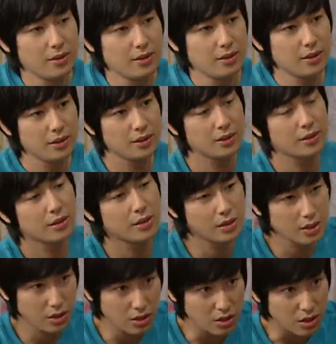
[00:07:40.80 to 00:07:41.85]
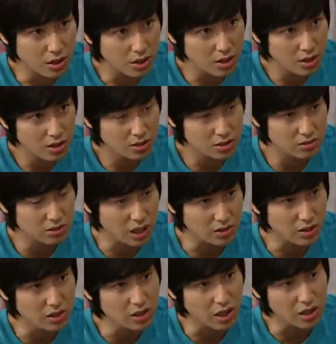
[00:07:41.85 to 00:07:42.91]
아, 형 지금
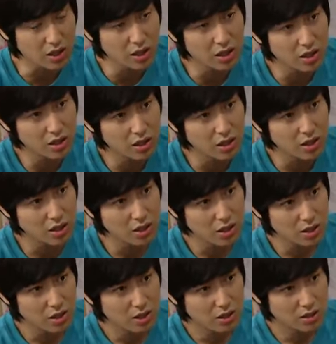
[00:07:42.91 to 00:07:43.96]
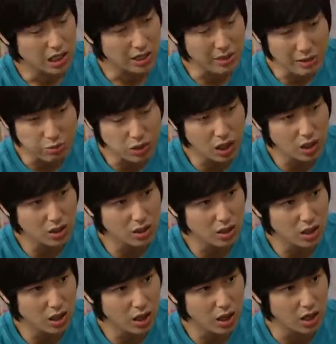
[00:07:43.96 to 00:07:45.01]
안 된다. 제발
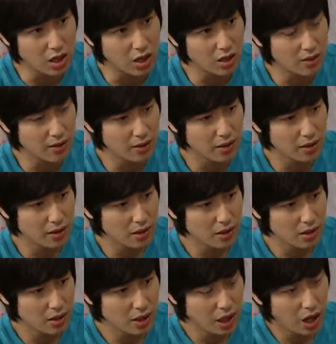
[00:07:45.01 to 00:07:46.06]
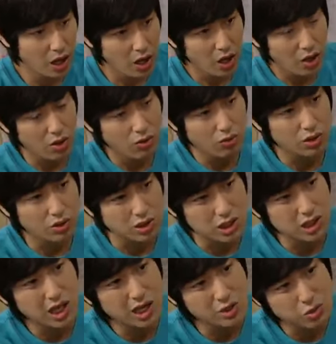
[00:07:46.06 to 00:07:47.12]
부탁이니까 우리 그
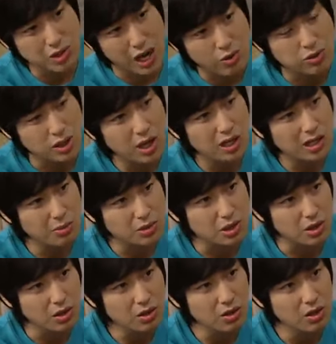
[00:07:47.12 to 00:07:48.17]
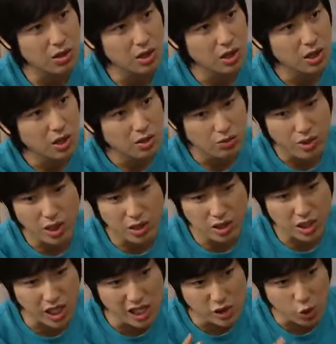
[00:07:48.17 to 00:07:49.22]
시간을 좀 갖고 생각해보자. 어?
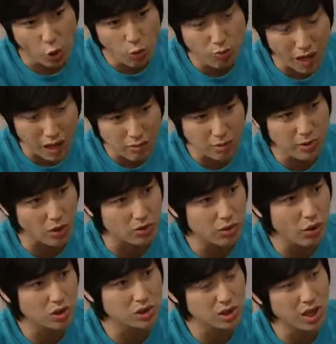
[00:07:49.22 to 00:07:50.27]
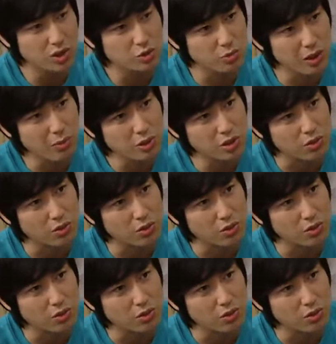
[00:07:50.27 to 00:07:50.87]
우리한테 제일 좋은 방법이 어떤 건지 생각 좀